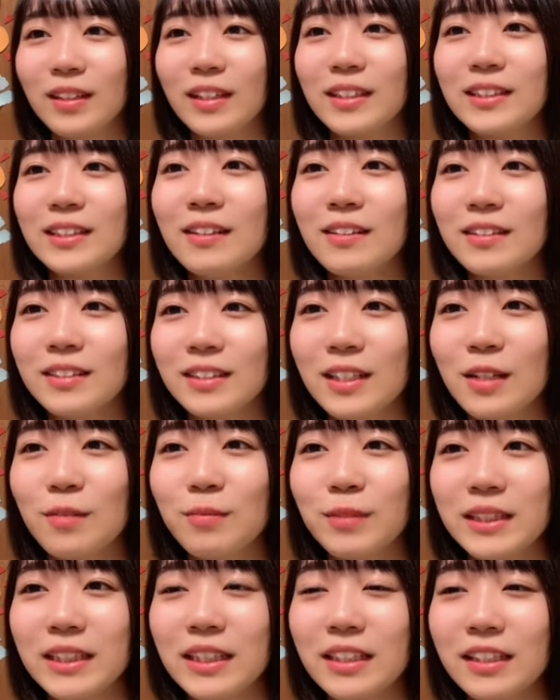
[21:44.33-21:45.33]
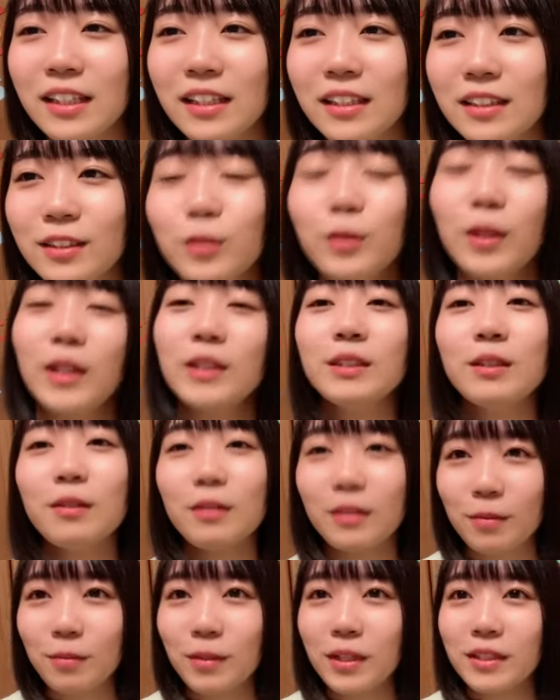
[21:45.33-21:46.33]
明日は時間間違えないでそう明日
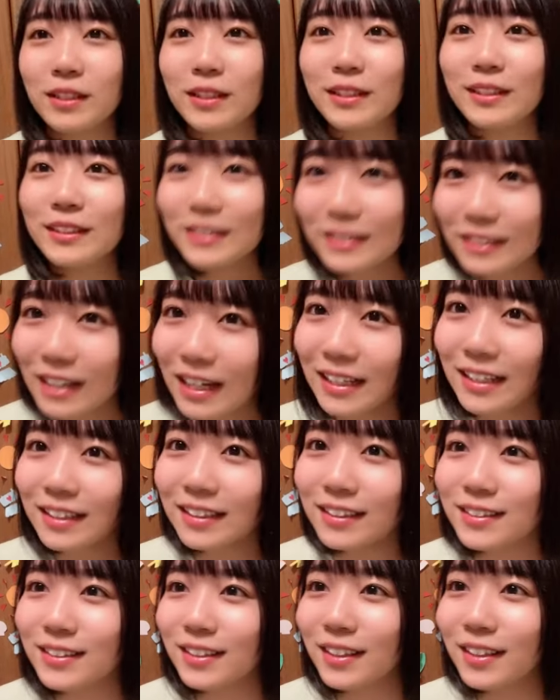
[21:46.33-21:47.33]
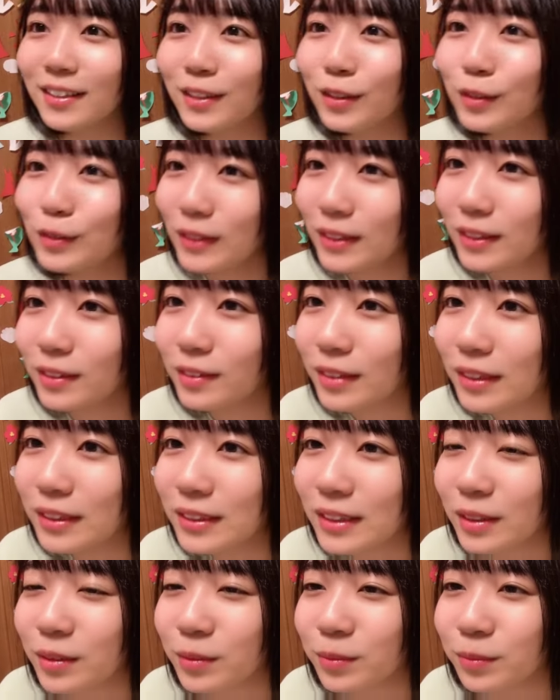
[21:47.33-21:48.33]
はね皆さん1時開演ですから気をつけてくだ
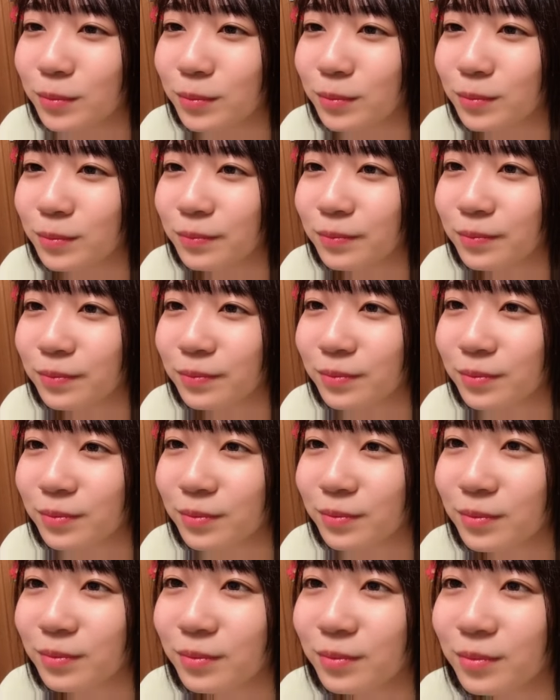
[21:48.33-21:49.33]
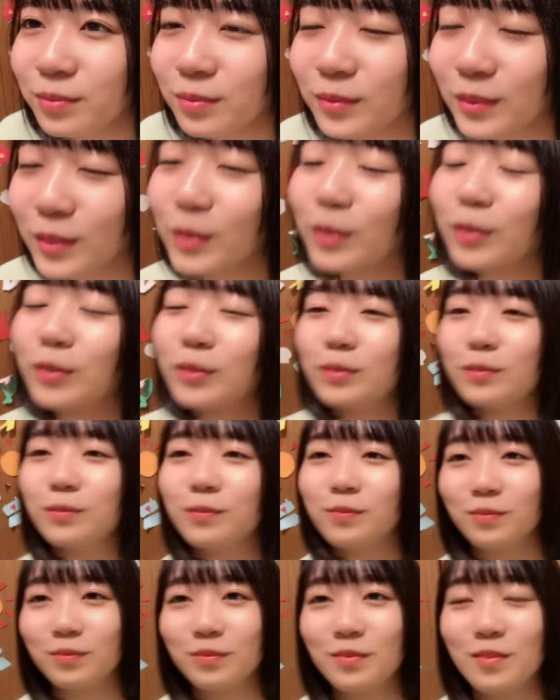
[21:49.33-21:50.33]
さいそ
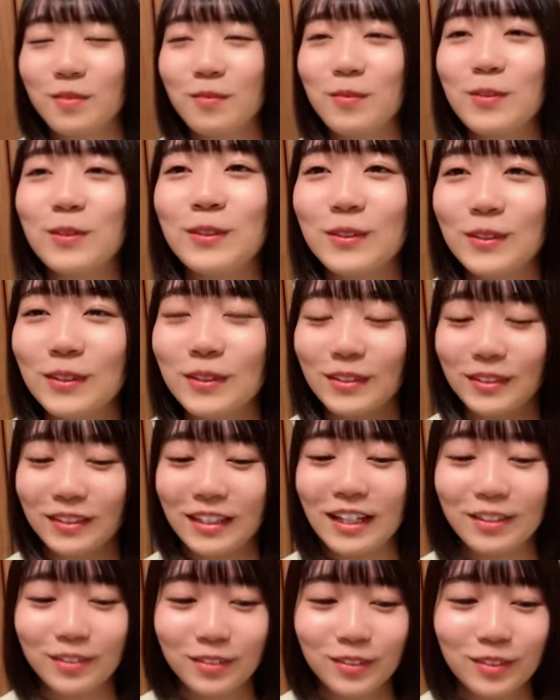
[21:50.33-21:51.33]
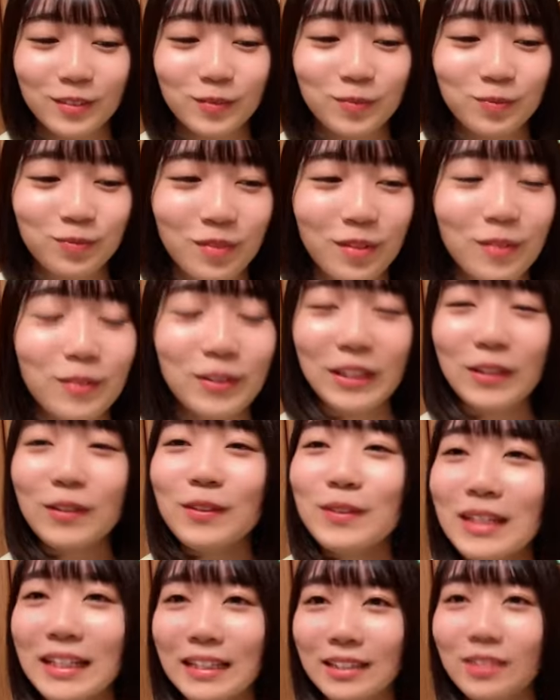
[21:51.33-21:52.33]
うもうあのい
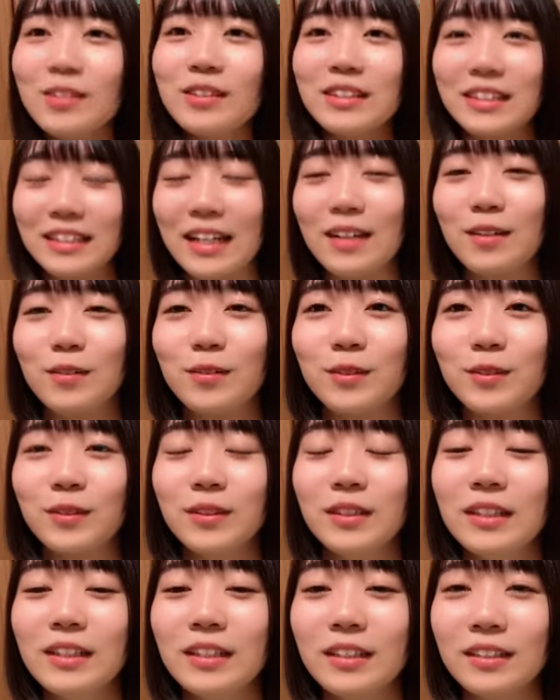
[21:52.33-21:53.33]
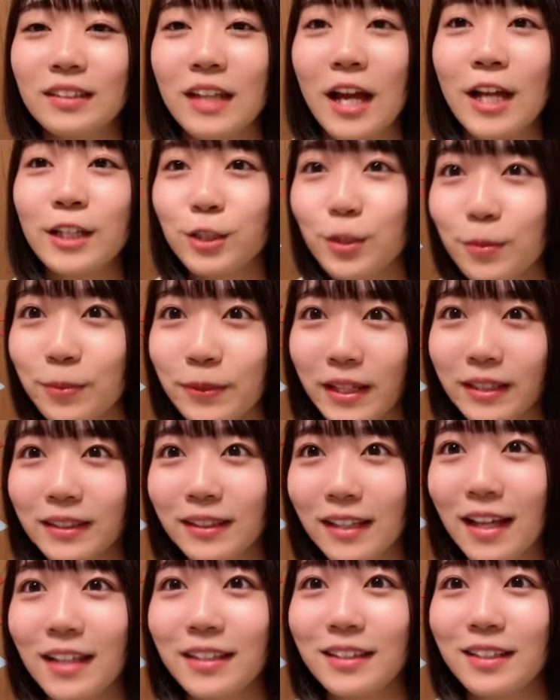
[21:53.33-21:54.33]
ろんな人にねこう「大丈夫だっ
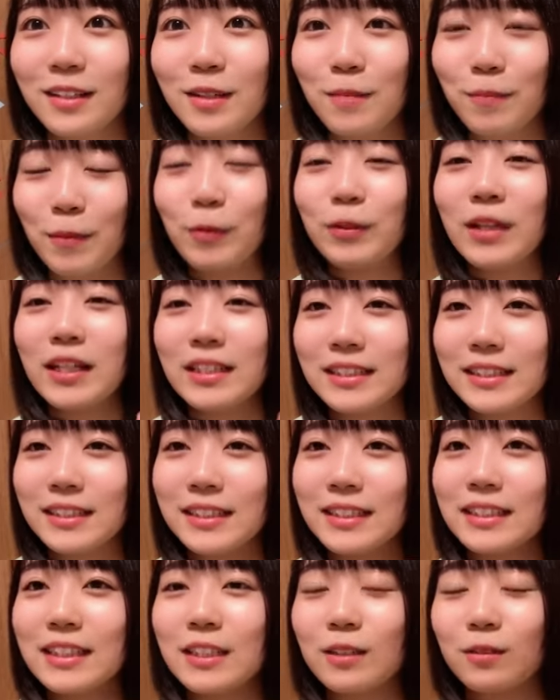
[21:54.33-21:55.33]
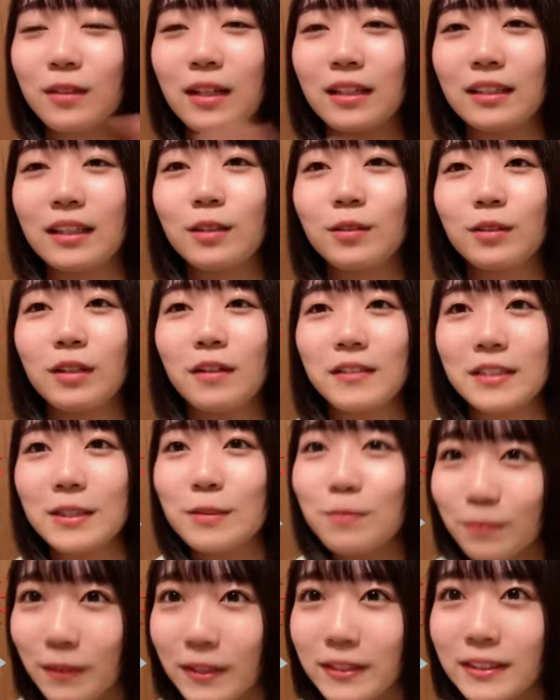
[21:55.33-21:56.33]
た?」ってやっぱ同じ地域の方とか
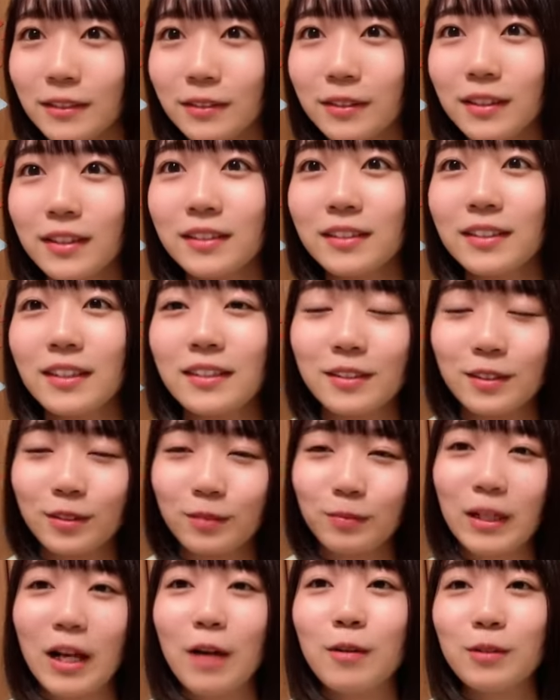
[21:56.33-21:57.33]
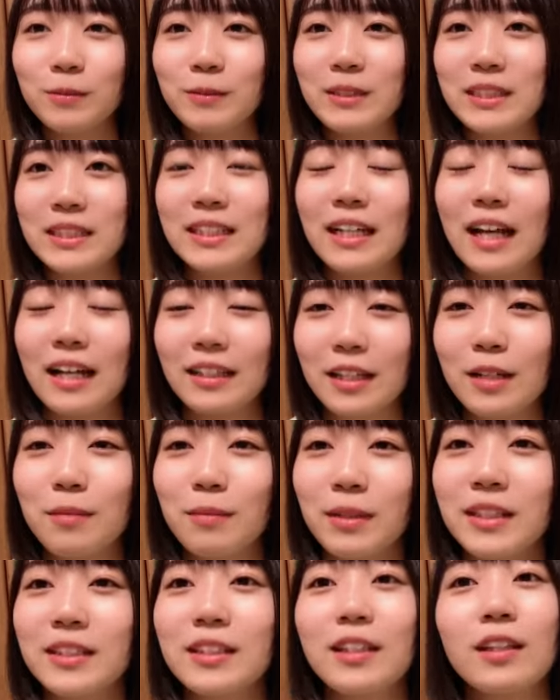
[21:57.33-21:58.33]
心配してくださったんですよ、まあ、顔見知りが当たり
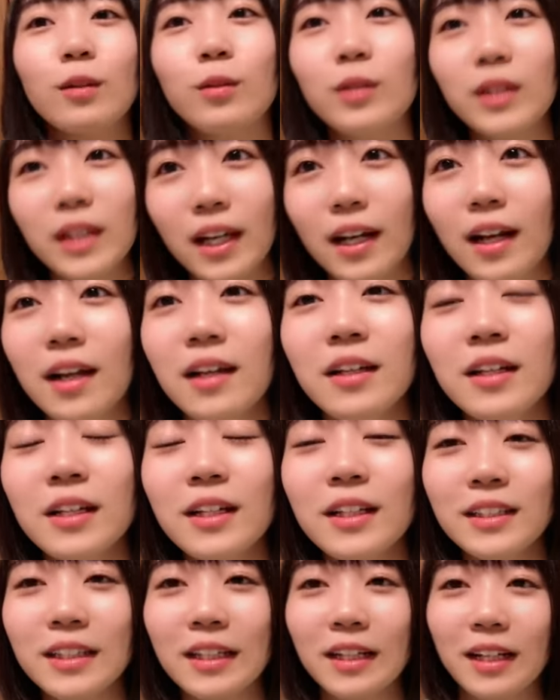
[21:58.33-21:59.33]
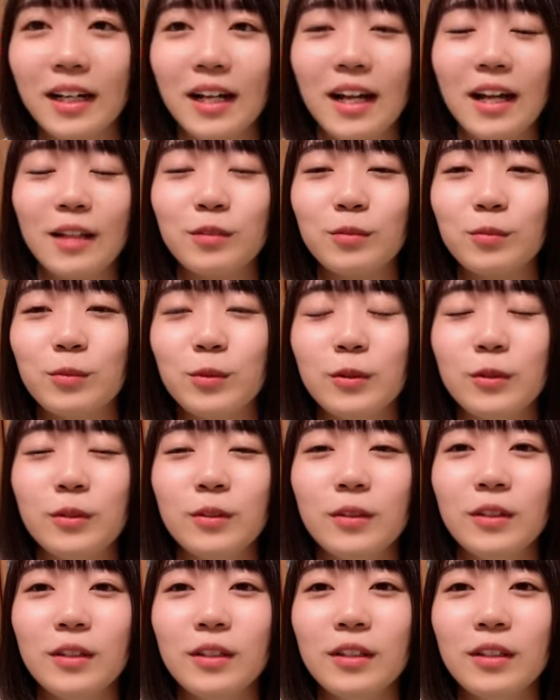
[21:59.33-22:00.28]
前ですけど多いからだからあのも